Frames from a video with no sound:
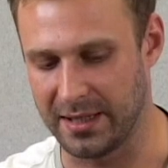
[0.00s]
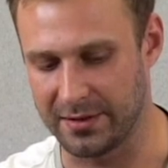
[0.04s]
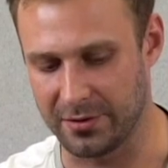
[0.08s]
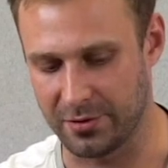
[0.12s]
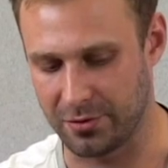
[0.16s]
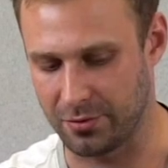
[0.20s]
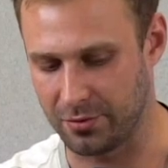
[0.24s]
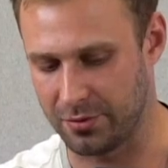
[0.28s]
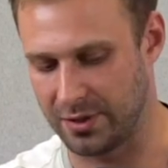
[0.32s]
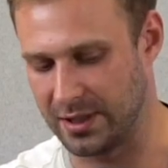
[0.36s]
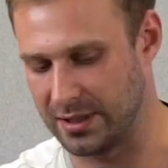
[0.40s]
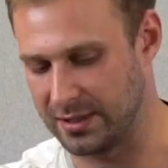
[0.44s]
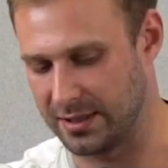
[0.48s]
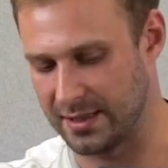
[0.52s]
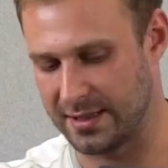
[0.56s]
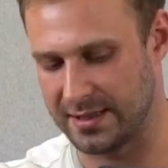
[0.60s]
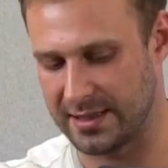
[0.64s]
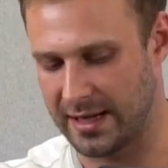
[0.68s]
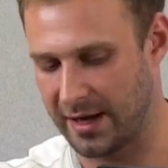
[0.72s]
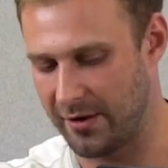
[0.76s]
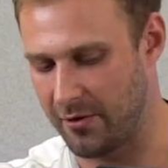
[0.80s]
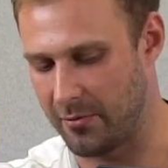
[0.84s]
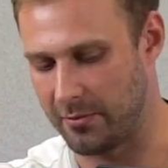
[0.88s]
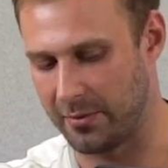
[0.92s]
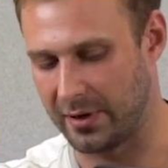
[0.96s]
Понятно, что тут нет
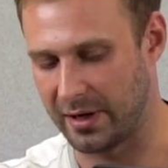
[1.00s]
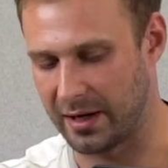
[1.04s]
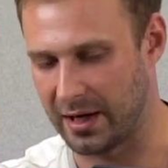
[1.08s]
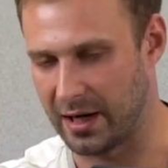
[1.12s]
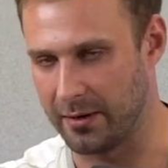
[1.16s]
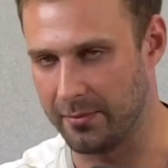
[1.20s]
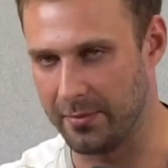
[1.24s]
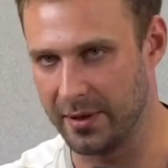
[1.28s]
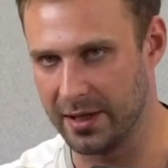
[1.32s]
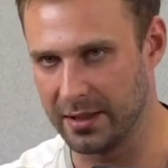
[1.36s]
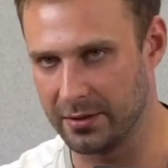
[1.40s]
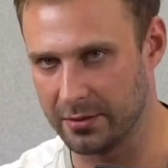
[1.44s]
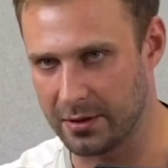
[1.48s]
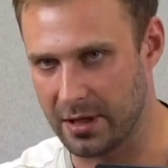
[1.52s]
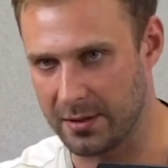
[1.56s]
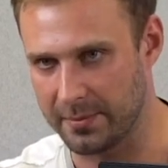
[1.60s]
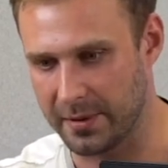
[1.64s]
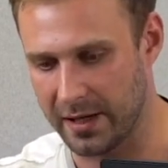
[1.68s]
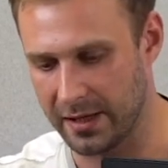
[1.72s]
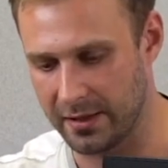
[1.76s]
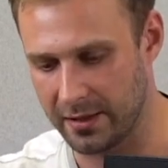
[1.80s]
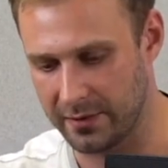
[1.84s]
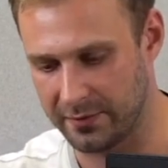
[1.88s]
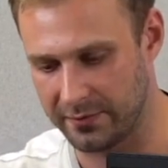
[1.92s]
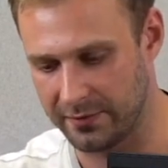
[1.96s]
настраиваемой RGB, но,
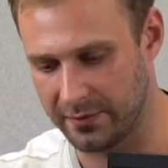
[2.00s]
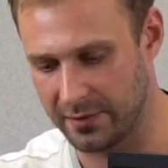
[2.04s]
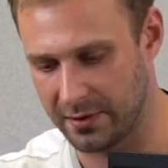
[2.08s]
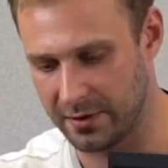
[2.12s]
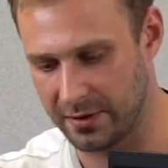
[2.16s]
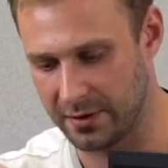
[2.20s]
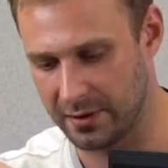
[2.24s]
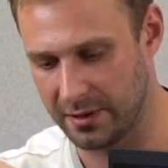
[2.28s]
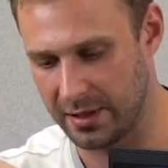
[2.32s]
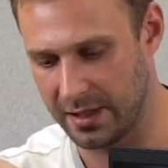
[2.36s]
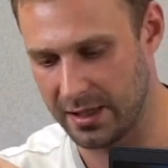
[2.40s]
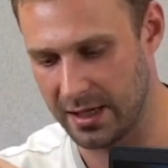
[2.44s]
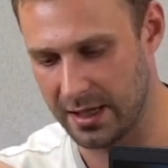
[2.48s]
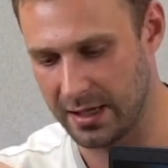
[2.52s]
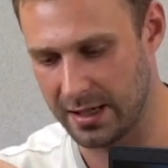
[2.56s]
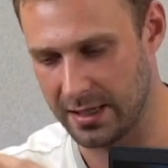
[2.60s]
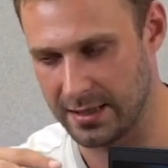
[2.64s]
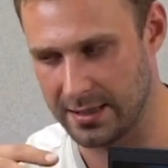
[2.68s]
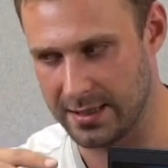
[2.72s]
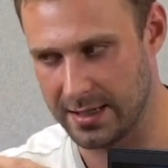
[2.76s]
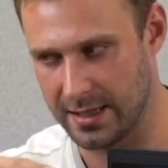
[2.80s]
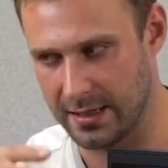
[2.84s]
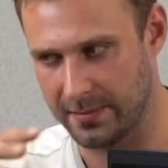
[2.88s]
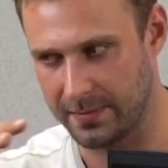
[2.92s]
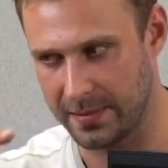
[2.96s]
как правило, в
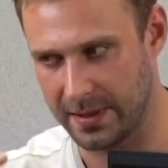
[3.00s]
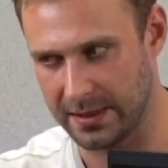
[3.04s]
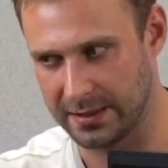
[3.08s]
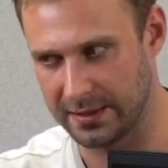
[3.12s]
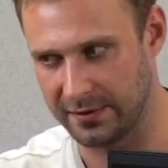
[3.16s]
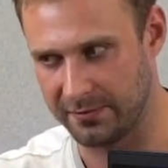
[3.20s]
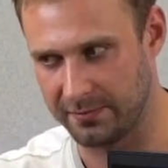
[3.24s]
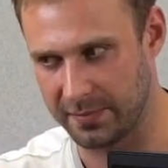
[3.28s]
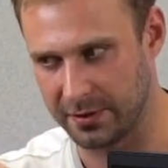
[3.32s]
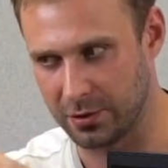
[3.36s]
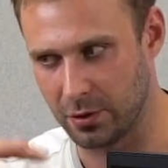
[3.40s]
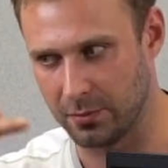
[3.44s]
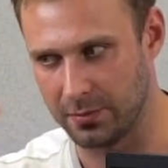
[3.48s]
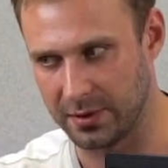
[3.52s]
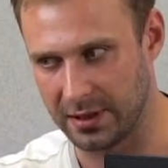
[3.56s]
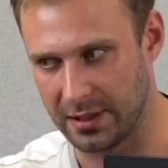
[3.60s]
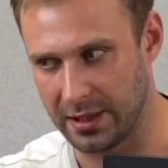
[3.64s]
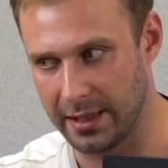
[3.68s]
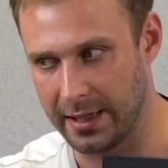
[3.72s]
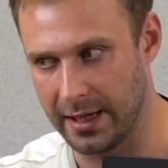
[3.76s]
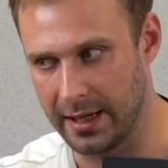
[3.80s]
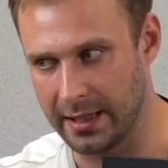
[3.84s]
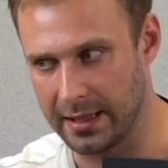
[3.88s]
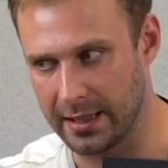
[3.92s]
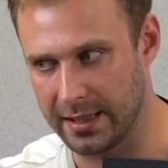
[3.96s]
линейке Диапат и в
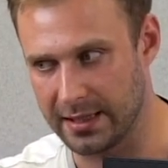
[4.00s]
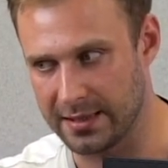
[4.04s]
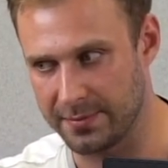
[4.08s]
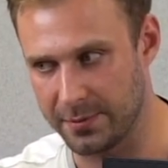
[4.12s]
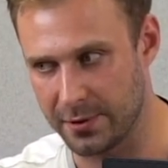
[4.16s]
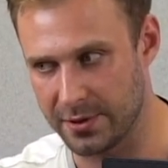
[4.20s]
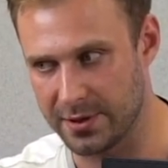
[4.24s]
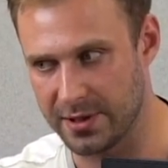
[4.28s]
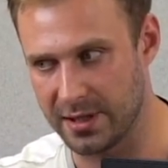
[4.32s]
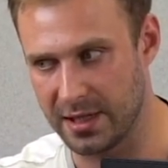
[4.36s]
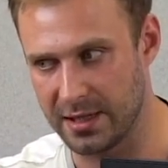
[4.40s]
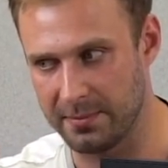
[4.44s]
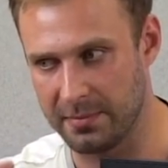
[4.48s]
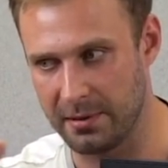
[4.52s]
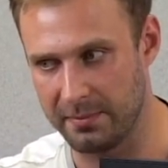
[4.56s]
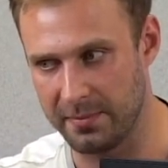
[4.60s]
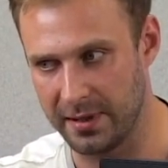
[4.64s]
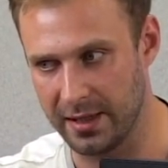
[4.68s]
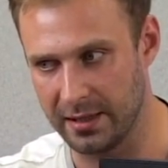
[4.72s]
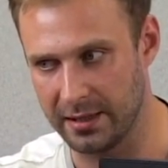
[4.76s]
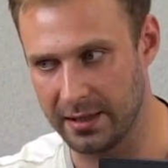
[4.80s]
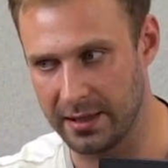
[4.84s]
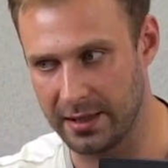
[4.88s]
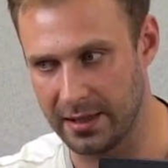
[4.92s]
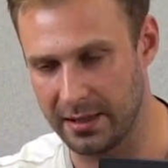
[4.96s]
подобных линейках используется либо
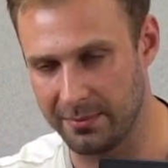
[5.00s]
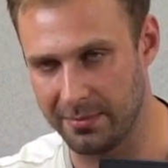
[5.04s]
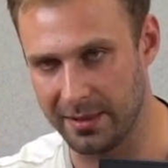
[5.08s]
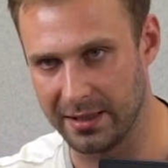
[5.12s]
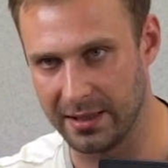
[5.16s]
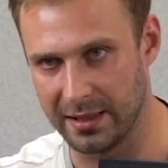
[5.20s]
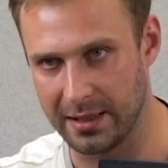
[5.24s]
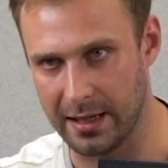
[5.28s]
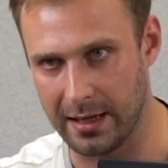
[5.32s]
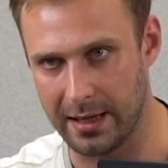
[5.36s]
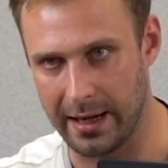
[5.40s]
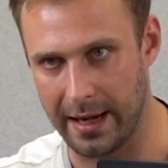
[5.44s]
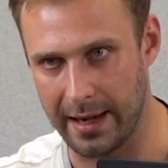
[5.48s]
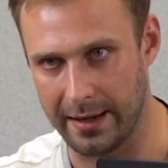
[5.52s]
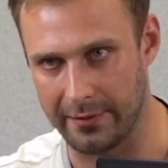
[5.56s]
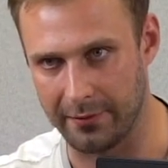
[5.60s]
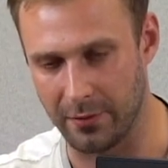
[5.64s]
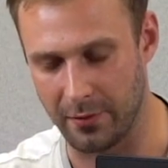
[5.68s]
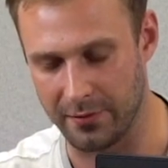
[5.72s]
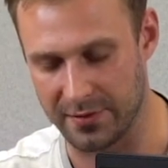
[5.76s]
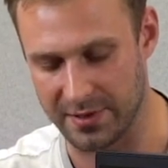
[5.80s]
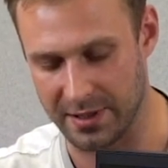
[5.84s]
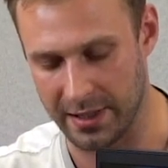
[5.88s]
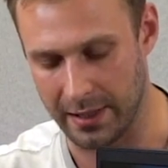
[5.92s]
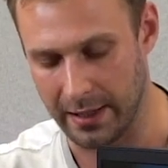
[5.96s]
белая, либо никакая
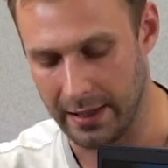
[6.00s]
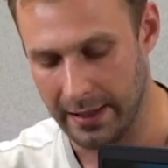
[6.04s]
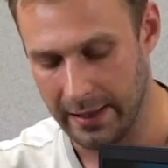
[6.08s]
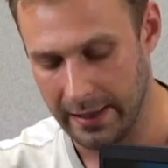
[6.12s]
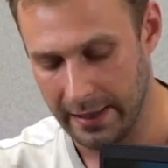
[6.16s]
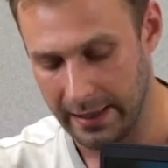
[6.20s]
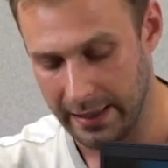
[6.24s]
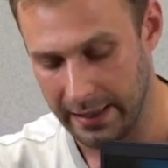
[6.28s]
вовсе.